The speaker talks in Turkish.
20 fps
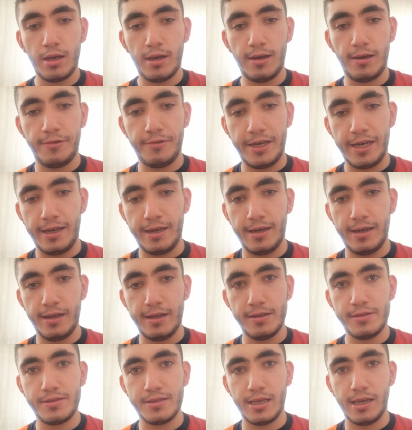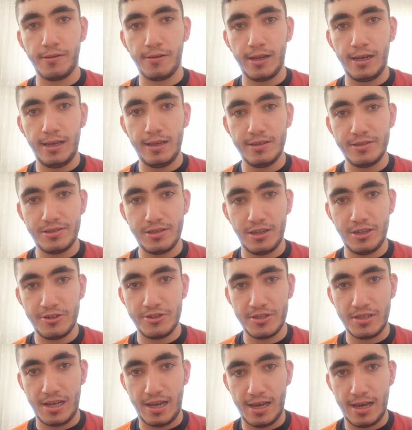Evet sevgili
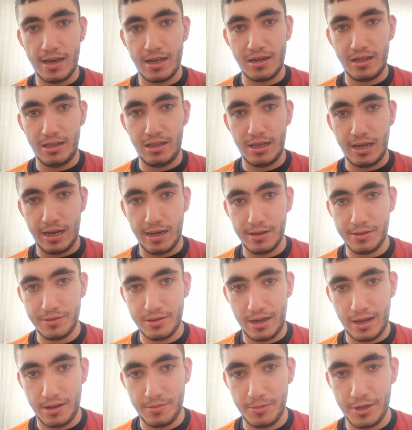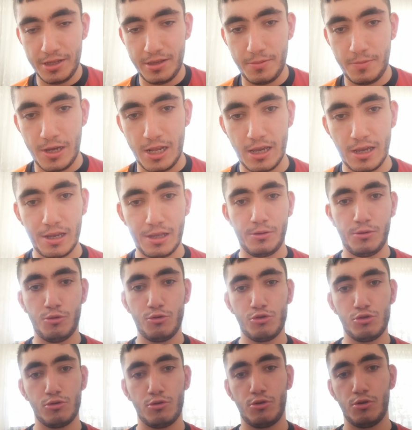izleyiciler Allah'ın rahmeti, bereketi,
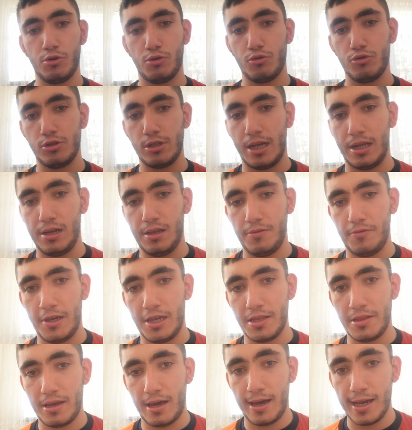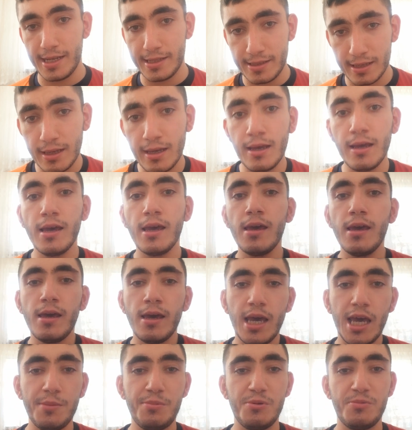huzuru, güzelliği ve hidayeti
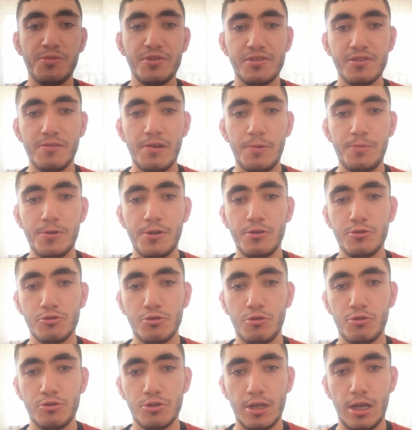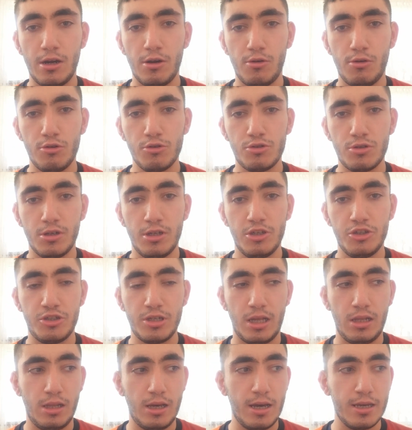hepimizin hepinizin üzerine olsun
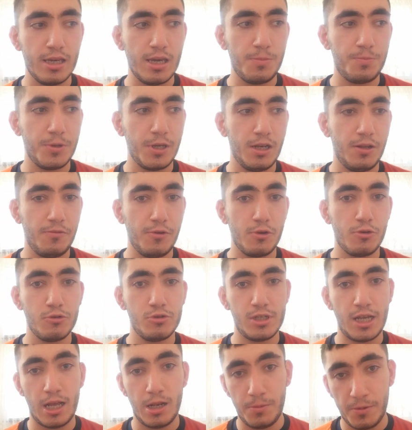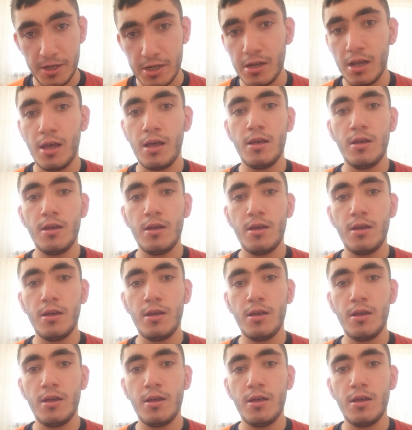inşallah yepyeni ve güzel bir